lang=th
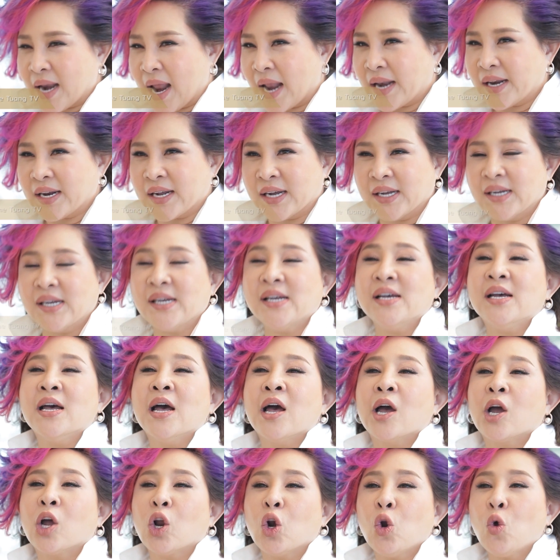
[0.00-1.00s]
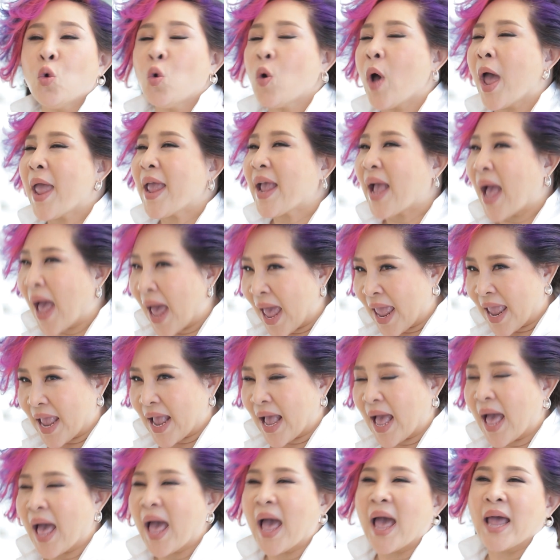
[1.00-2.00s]
นั่นคือกล้วยไข่
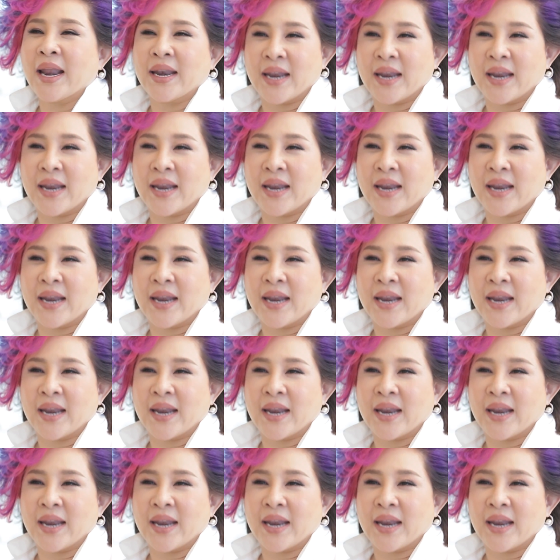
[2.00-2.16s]
ค่ะ